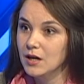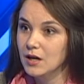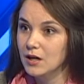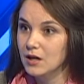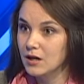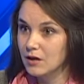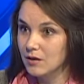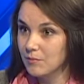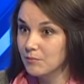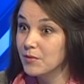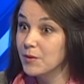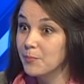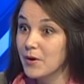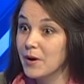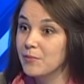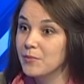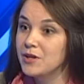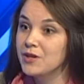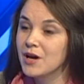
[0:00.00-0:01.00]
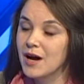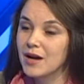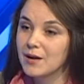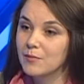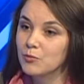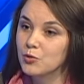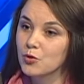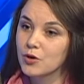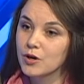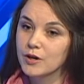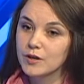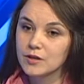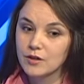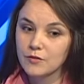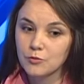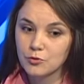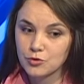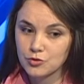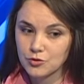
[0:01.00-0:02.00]
а, мы поменяли многое
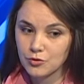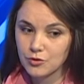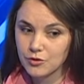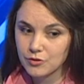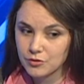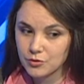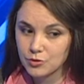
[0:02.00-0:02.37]
того, что,